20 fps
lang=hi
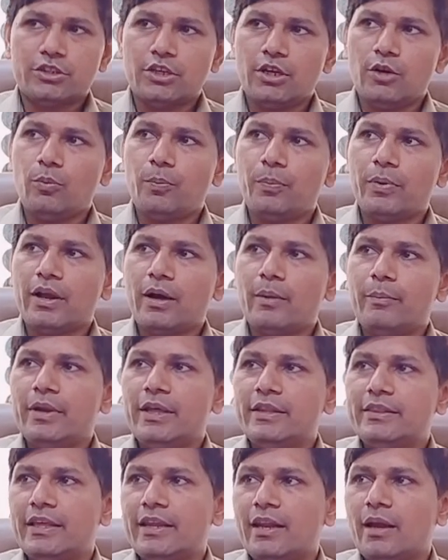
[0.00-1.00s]
जिसके ऊपर
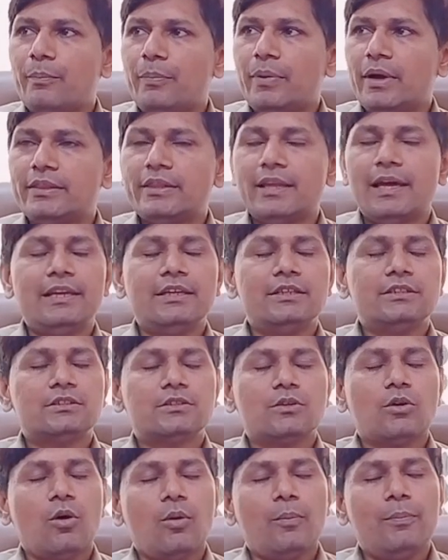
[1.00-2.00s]
हमने तेरह
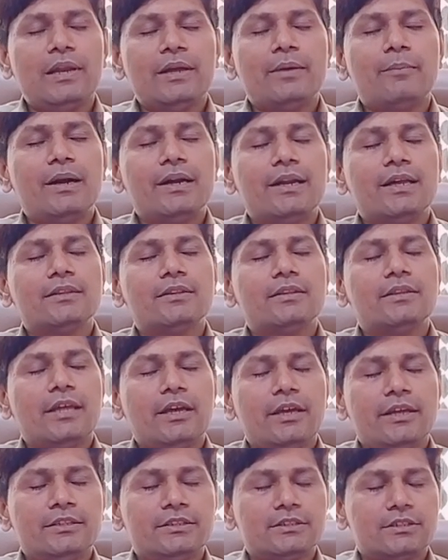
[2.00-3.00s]
पैंतालीस अब्लिक बटा
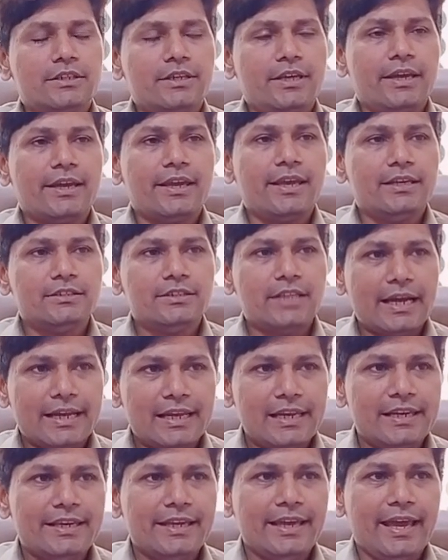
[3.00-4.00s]
तेईस ये केस
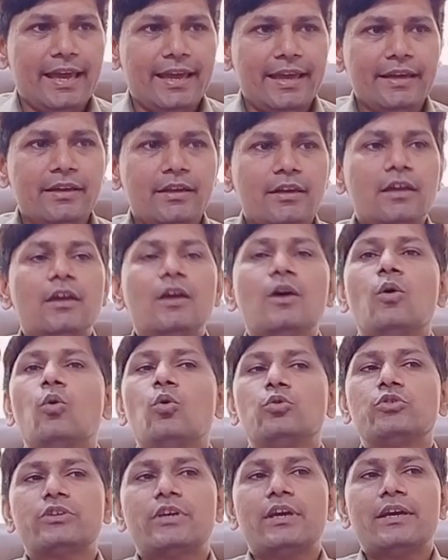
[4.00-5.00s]
दाखिल किया है
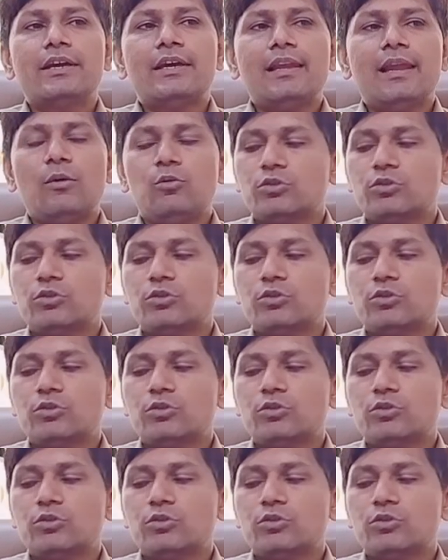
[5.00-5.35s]
उसके